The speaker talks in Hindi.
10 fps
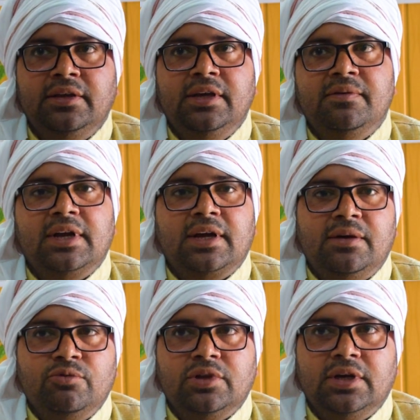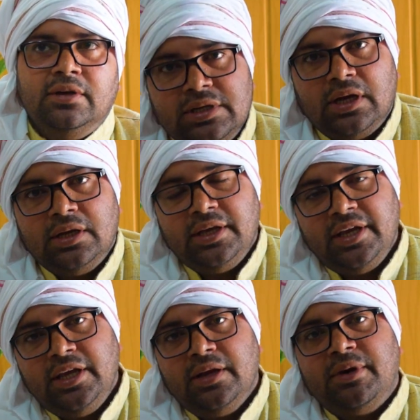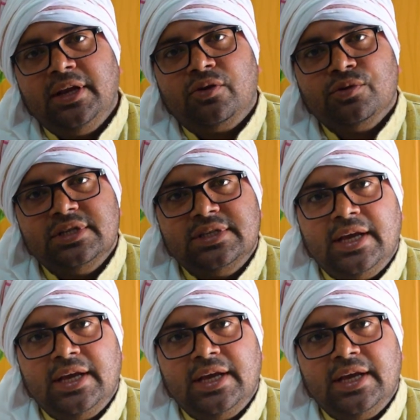ये हमारा काम होता है यही हमारी कोशिश